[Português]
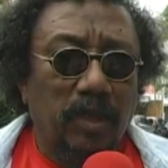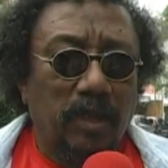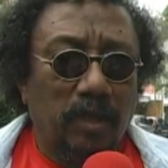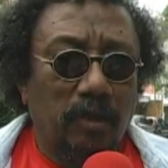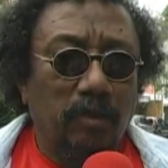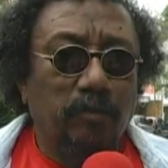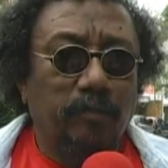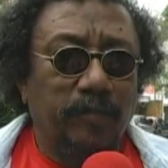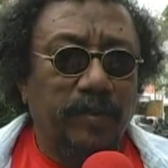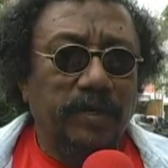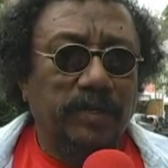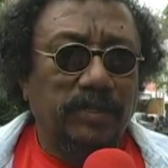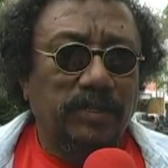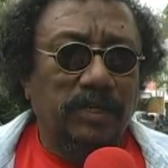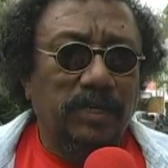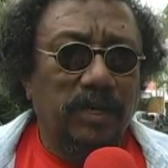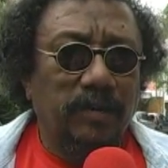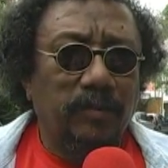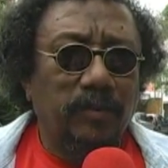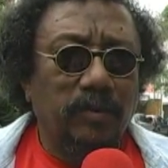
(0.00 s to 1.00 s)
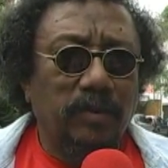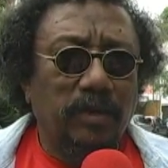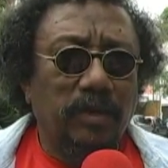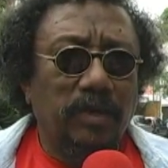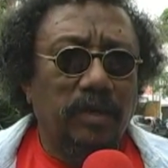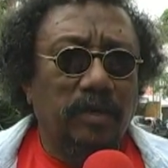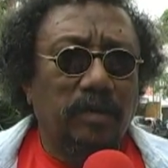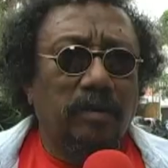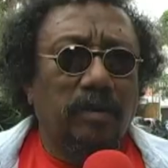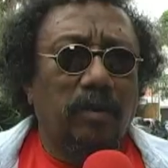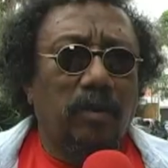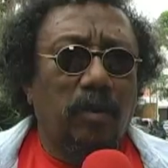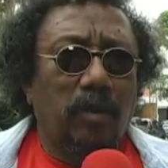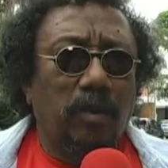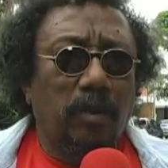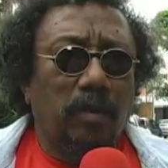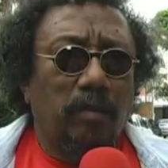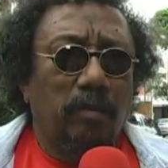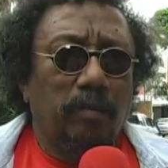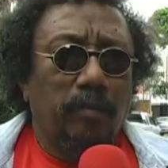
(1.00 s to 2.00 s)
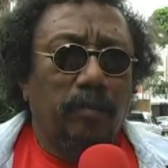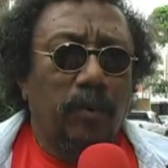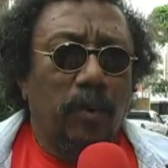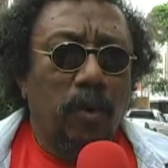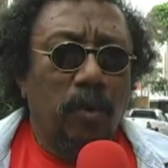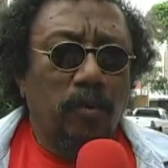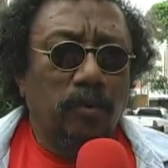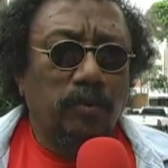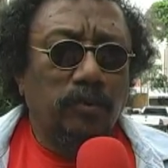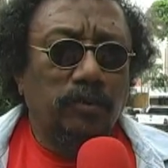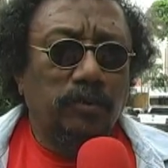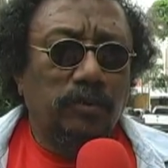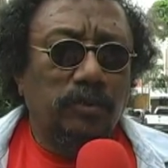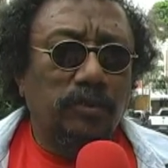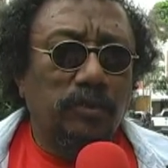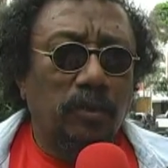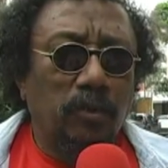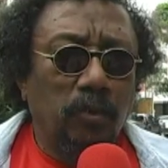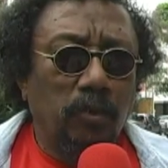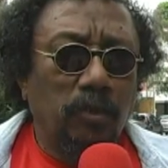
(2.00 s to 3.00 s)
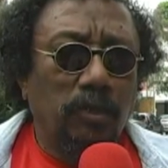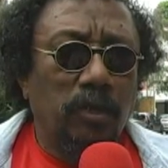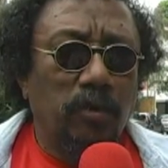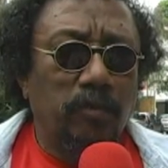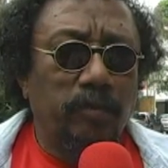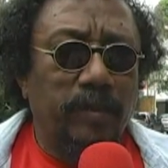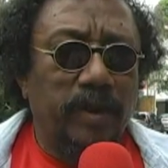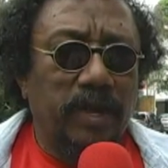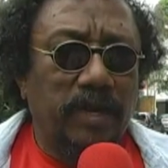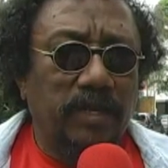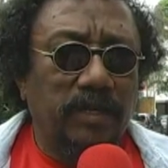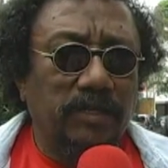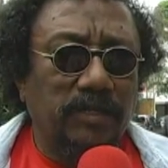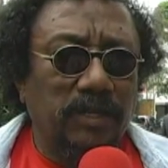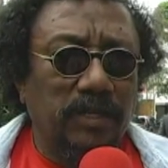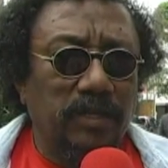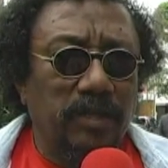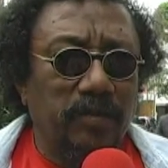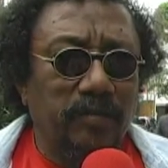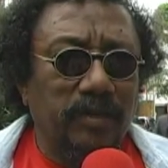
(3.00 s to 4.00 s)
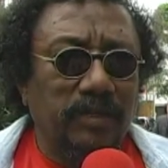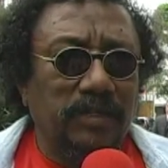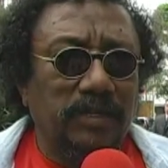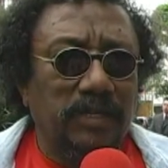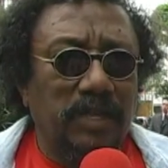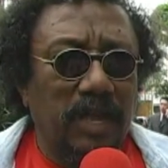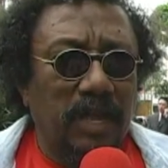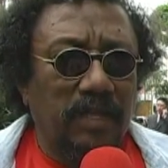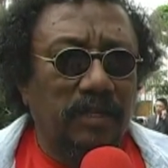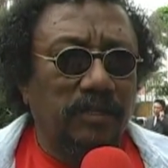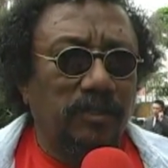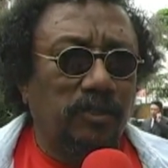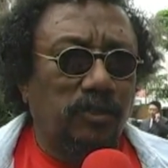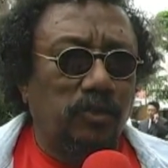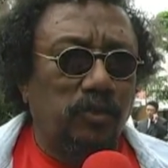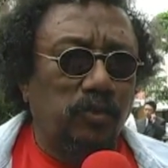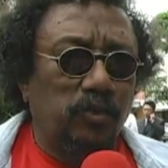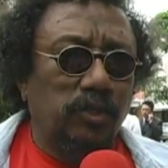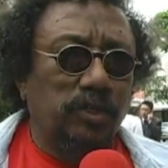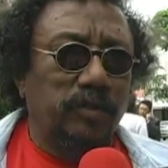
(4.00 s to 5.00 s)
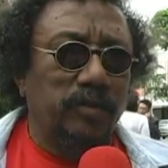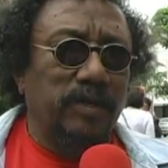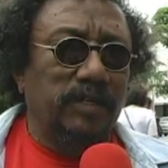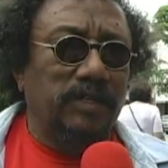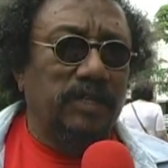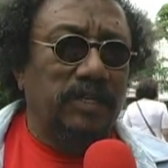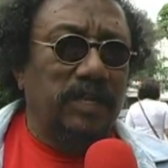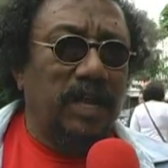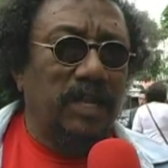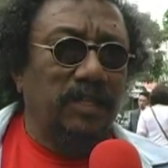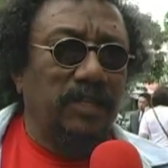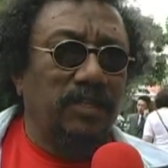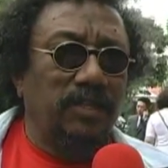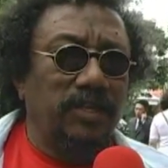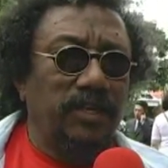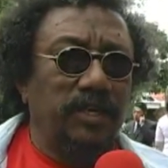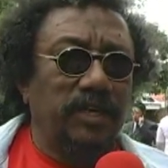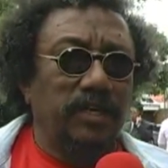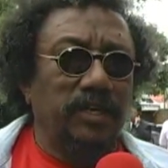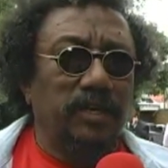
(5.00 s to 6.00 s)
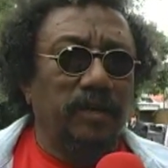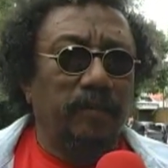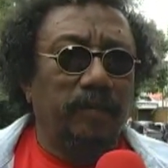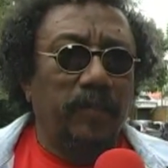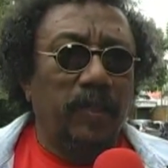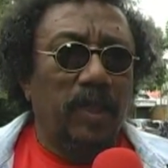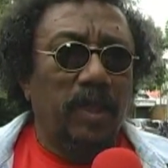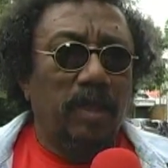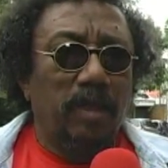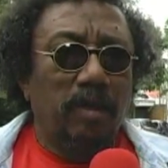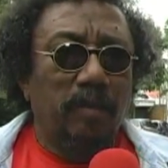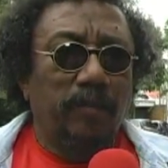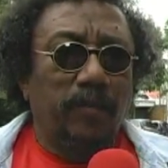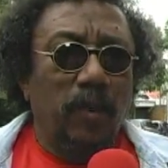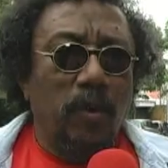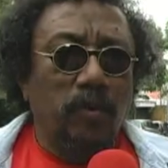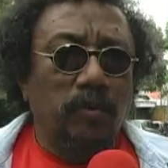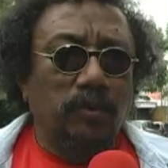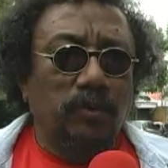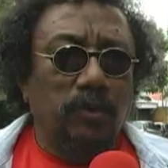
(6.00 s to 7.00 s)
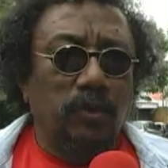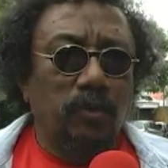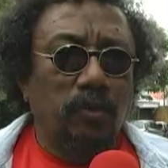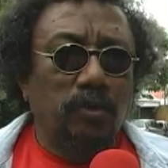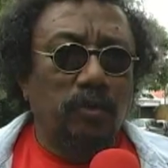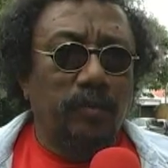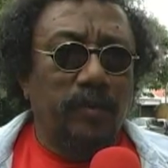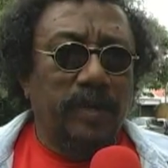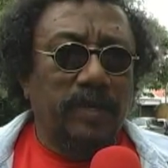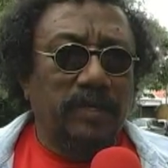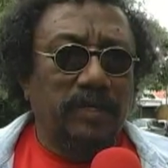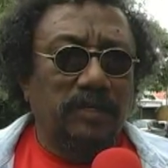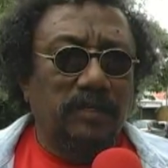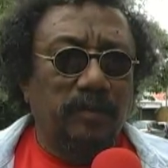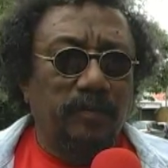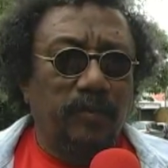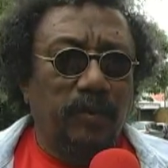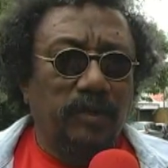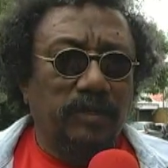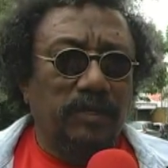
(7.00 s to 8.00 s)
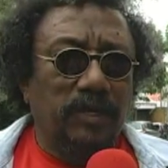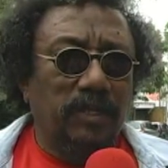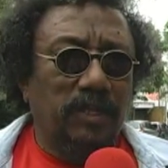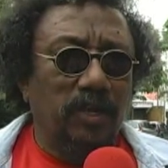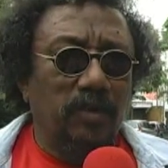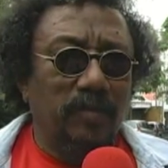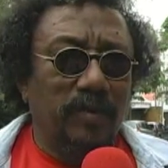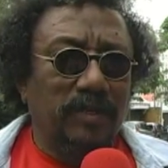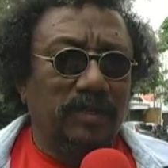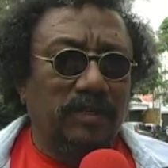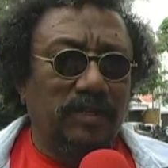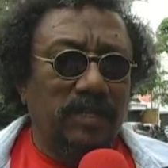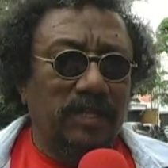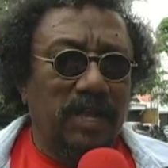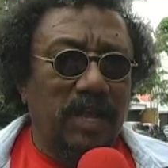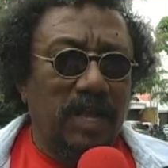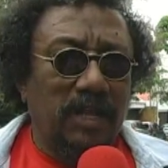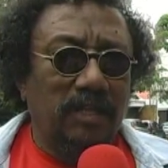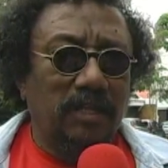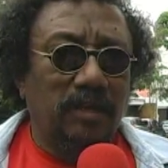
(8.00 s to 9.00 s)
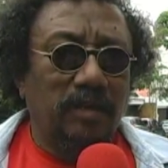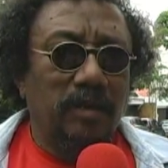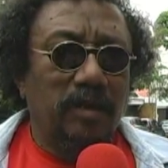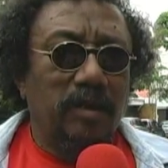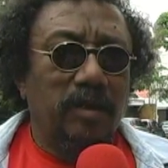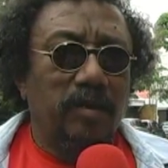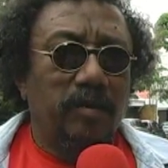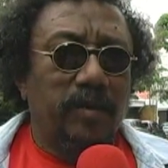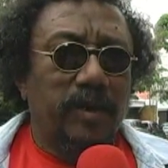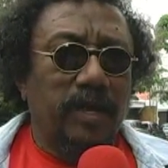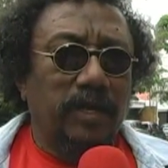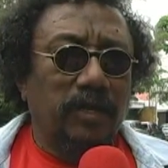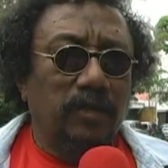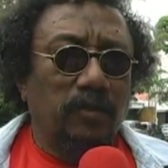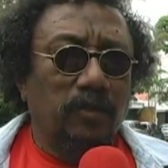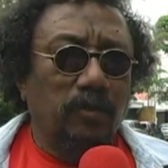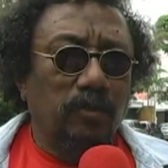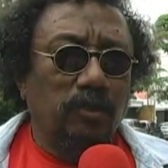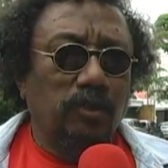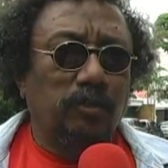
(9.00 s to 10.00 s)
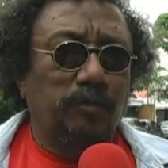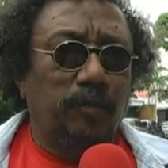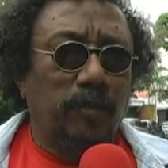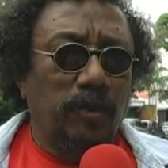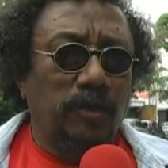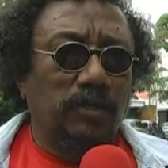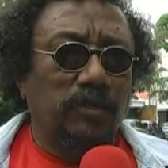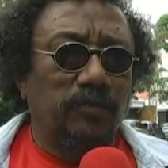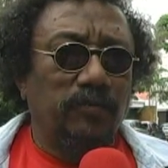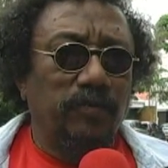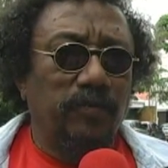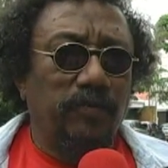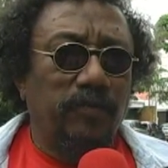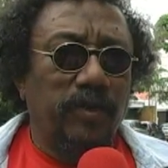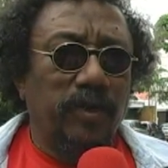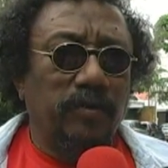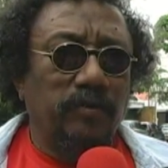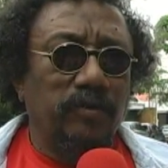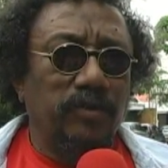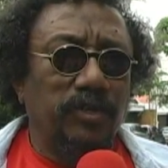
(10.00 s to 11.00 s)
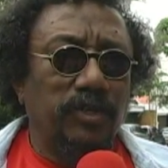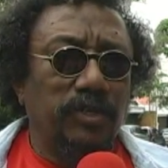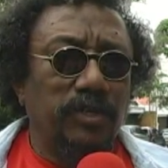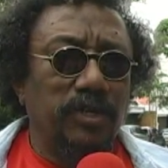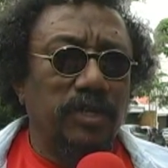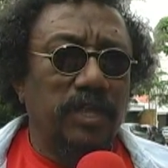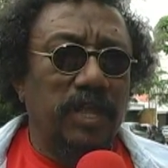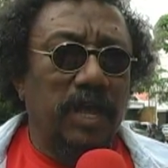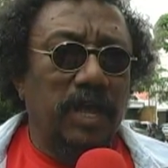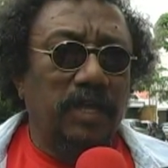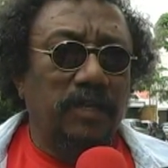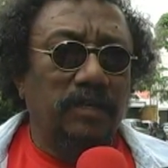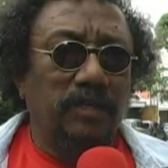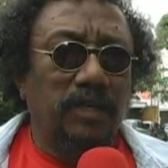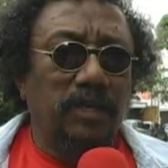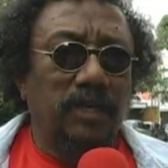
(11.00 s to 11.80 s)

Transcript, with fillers: eu percebo que Poucos lutam para que se tenha uma cidade justa, uma cidade digna. Poucos lutam para que se possa ter uma cidade para que todos possam viver com dignidade.